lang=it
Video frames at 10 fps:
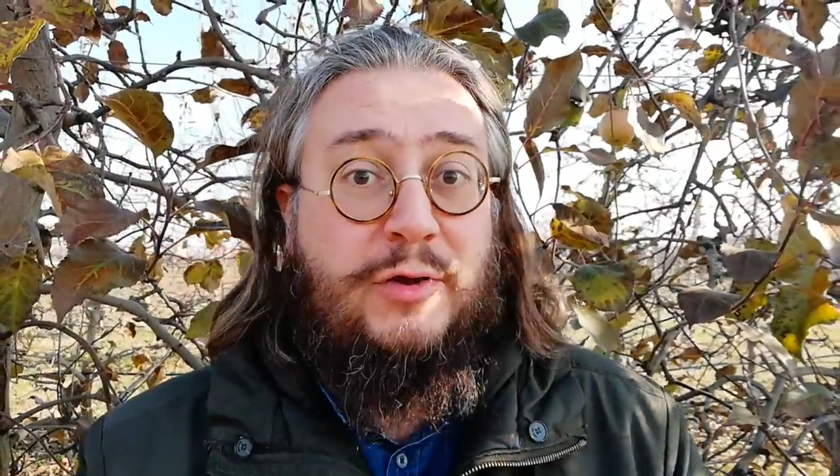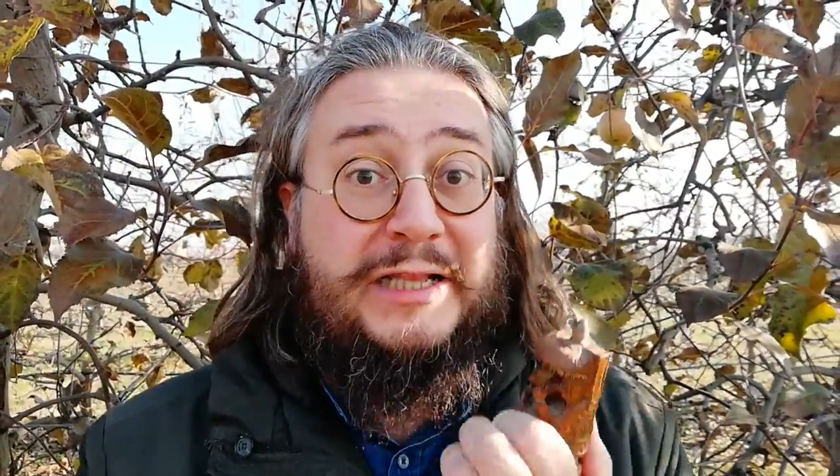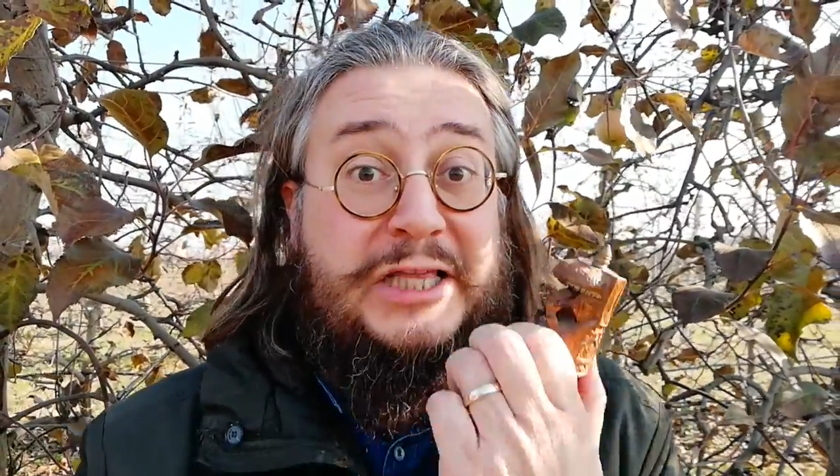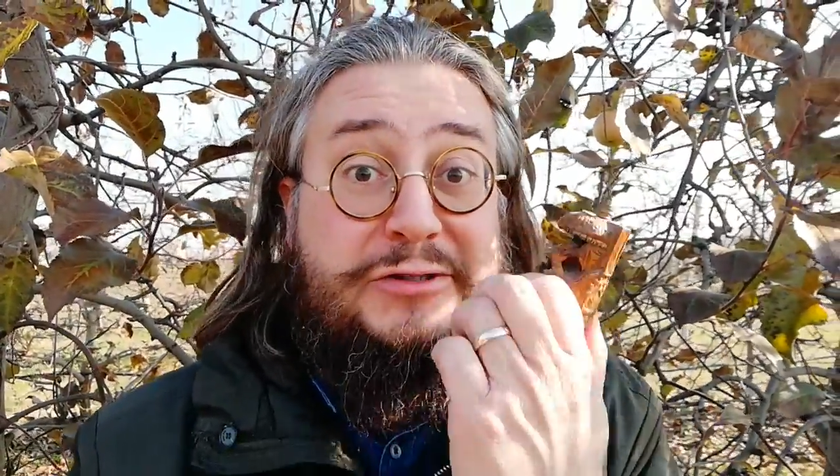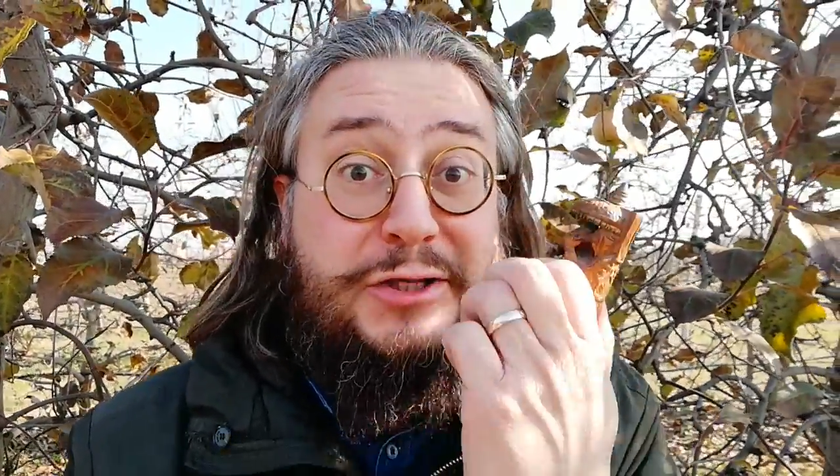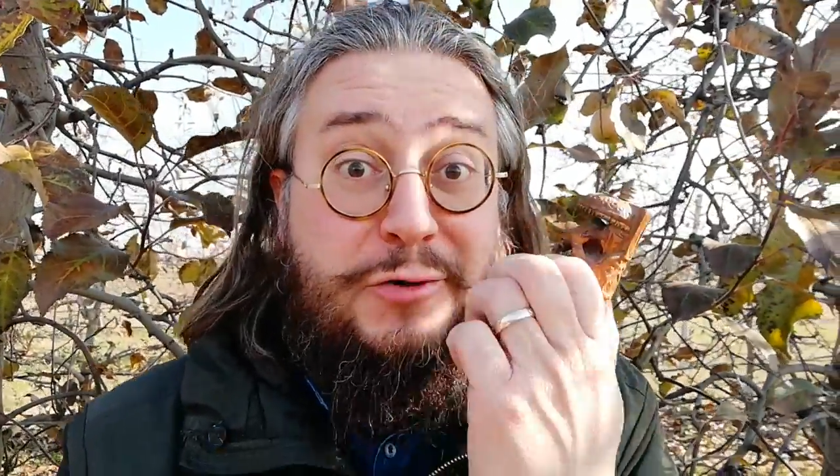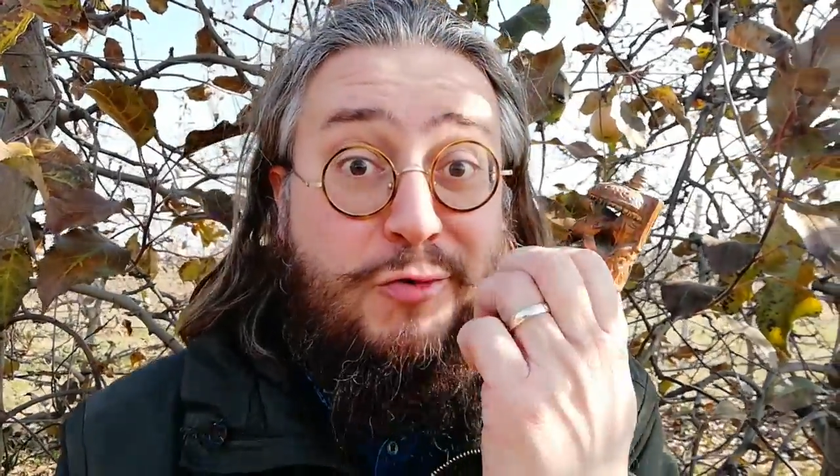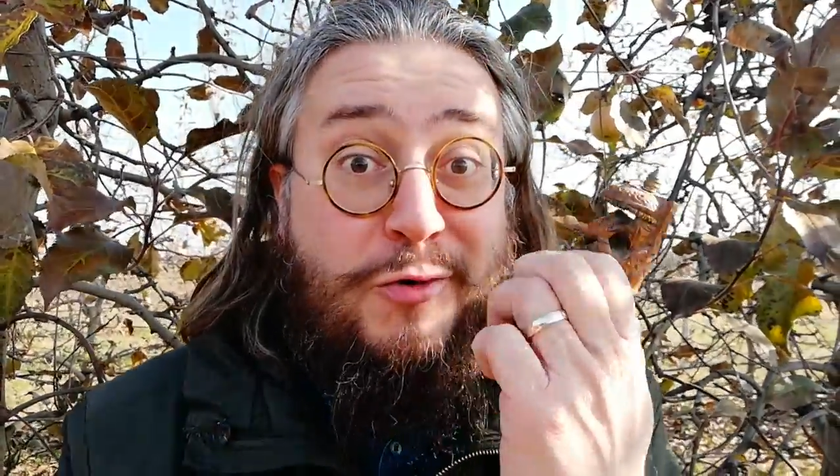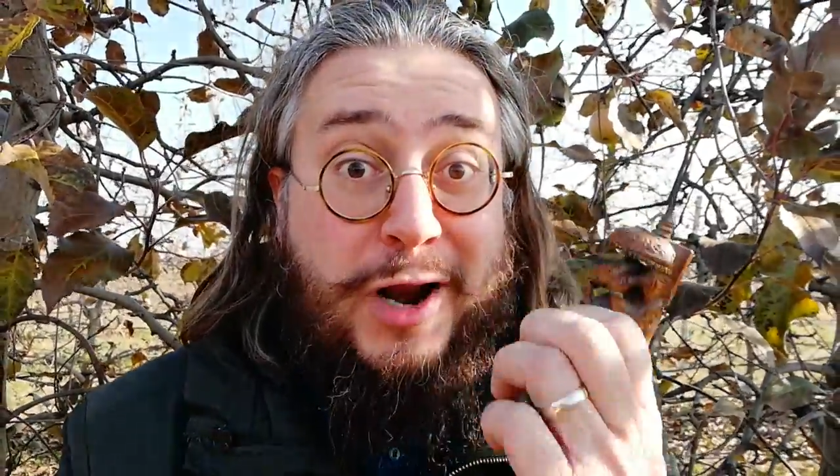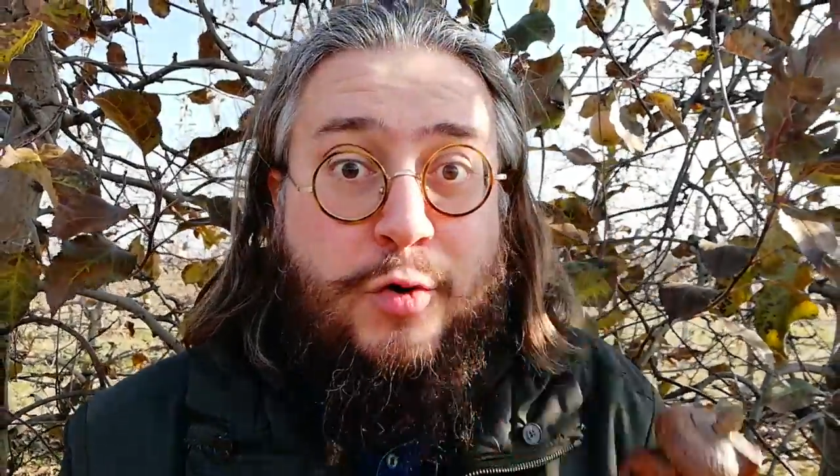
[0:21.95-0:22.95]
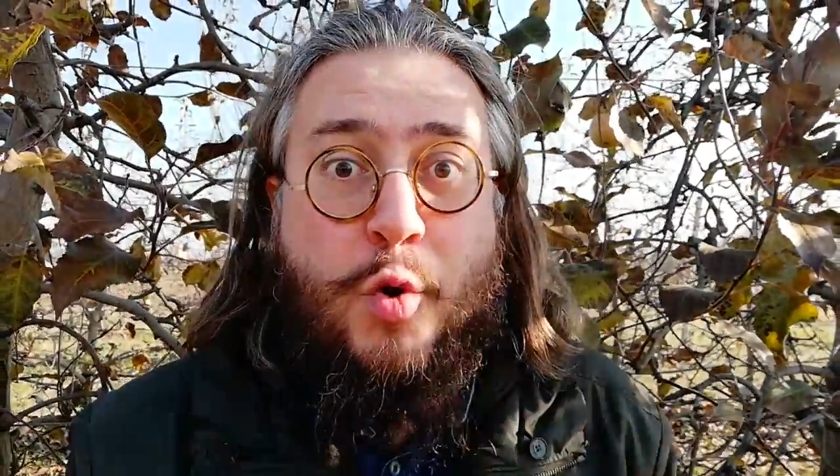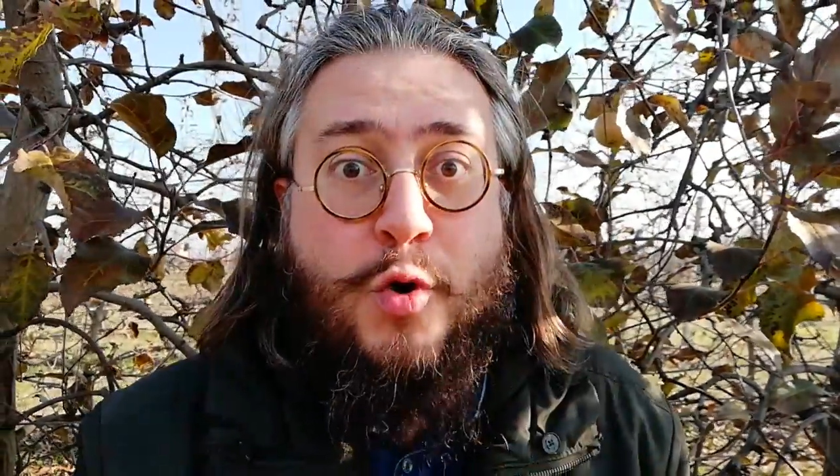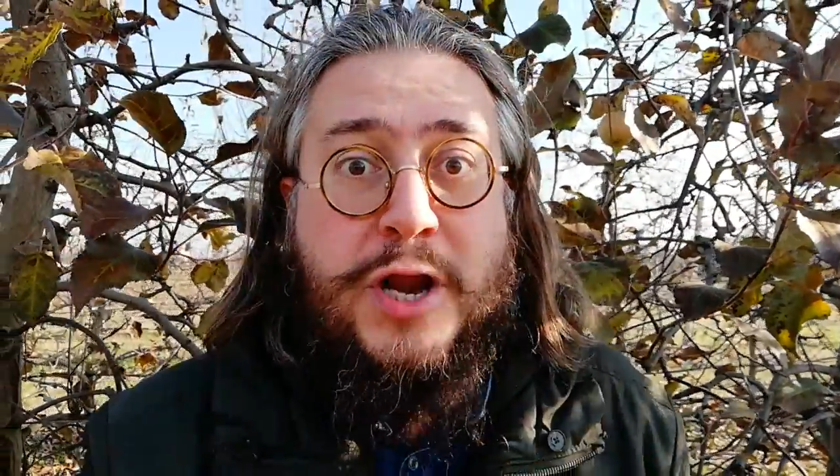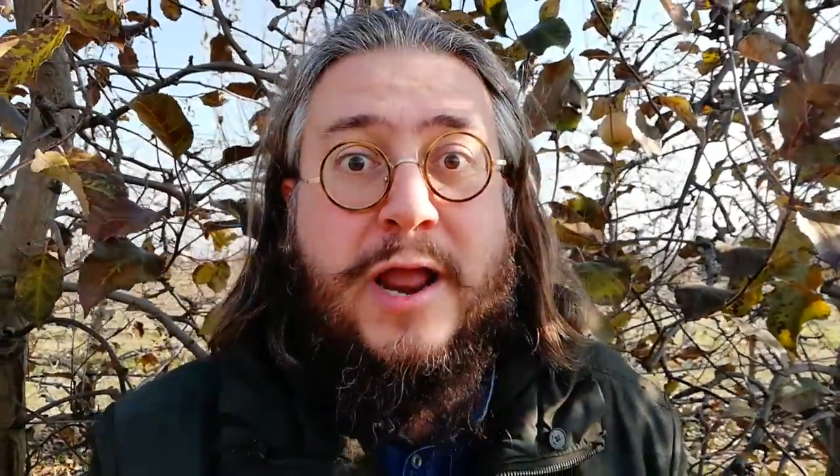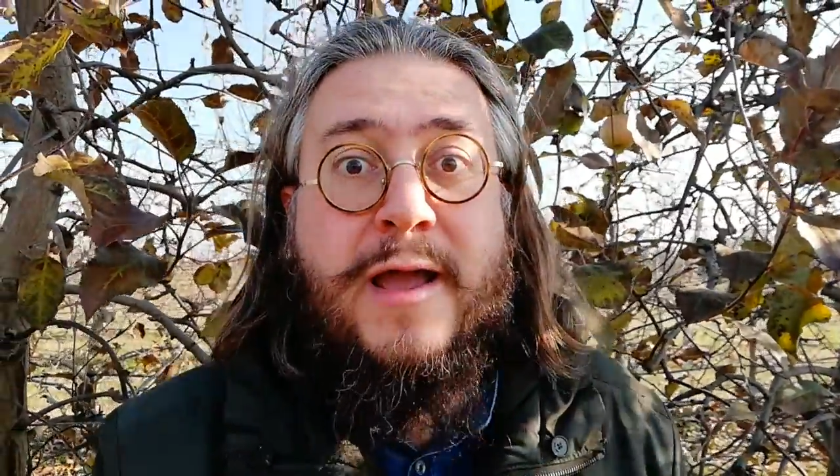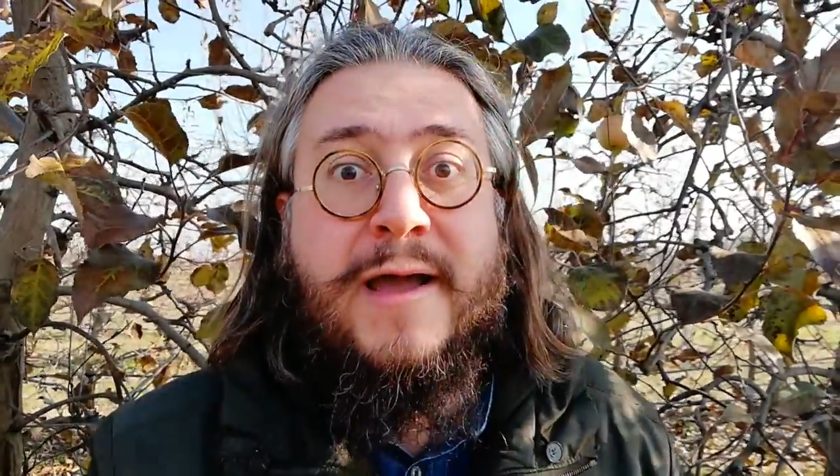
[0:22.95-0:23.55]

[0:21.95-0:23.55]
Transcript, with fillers: ha la tartaruga, lui